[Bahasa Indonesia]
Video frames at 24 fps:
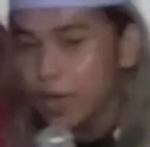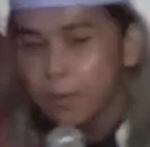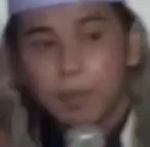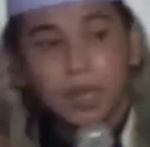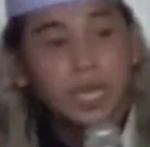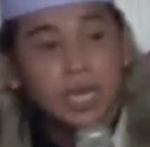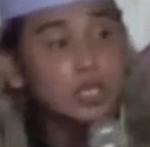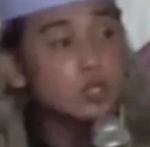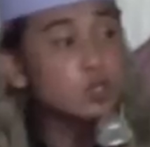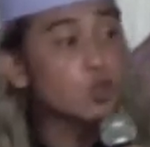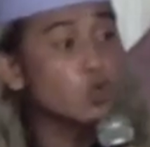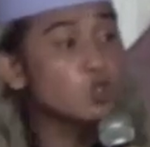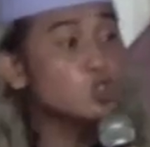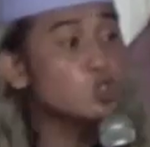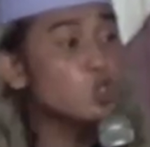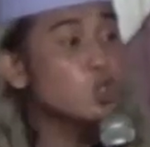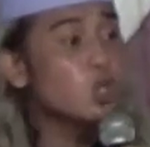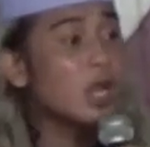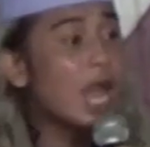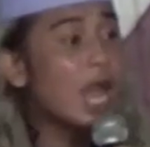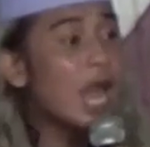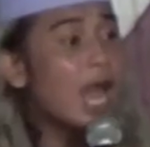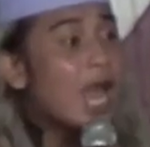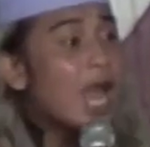Begitu
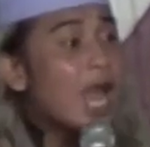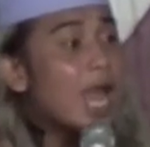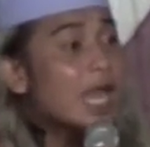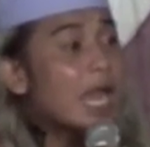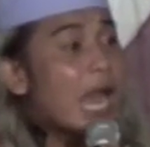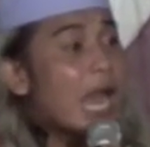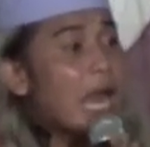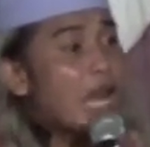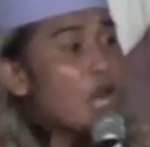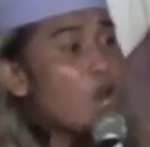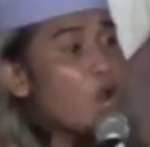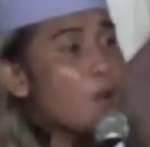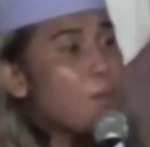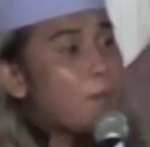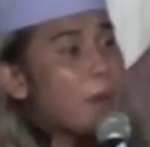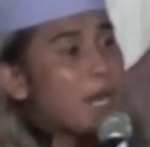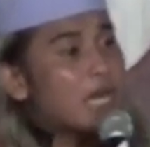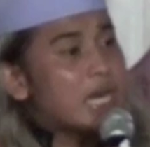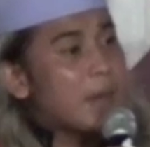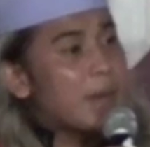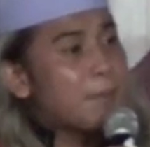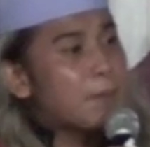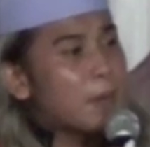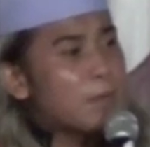juga kalau
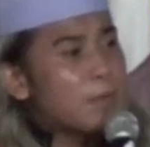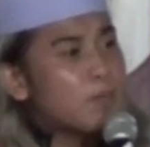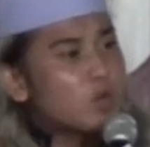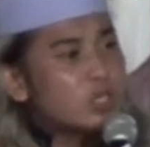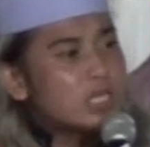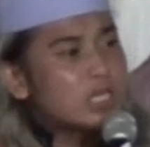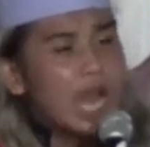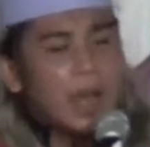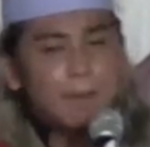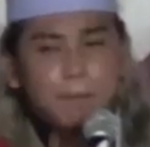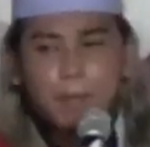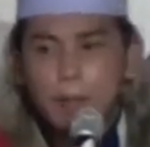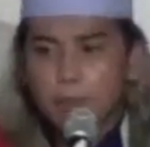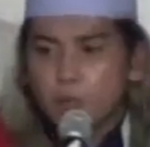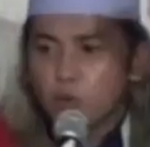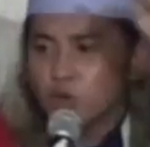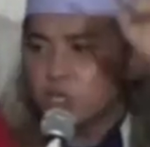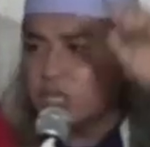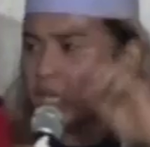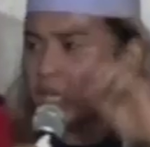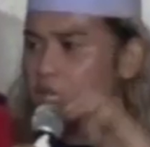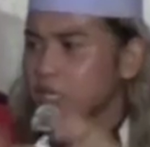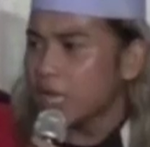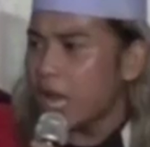para
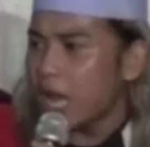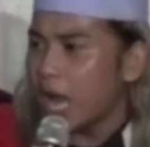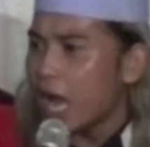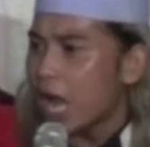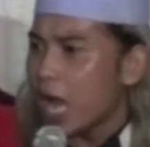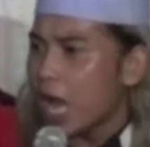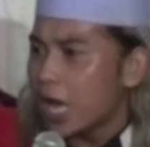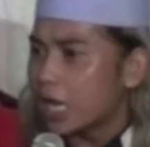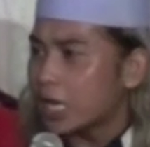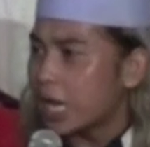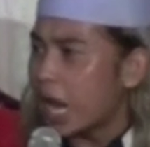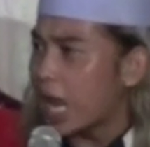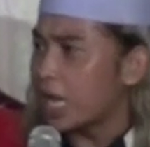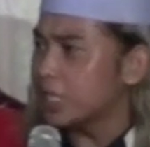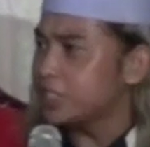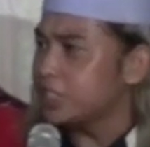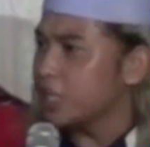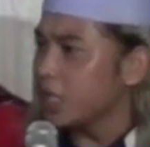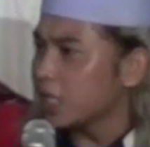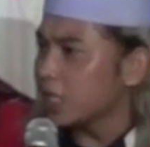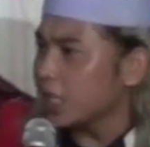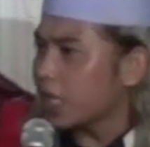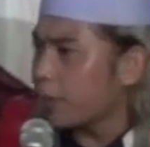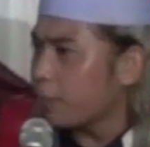pemuda-pemudinya
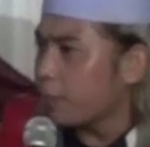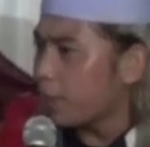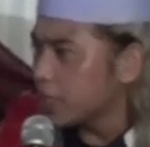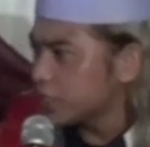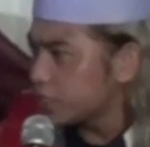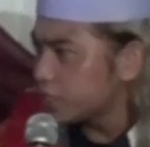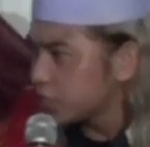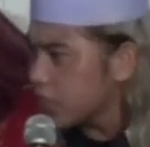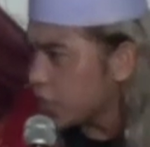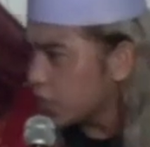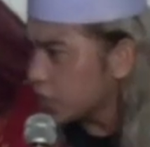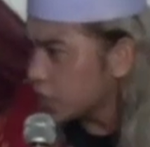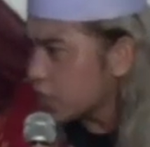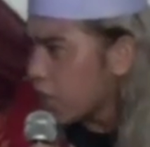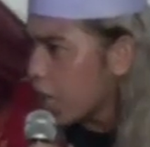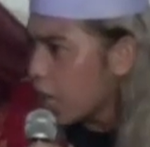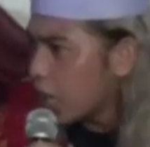rajin ke masjid,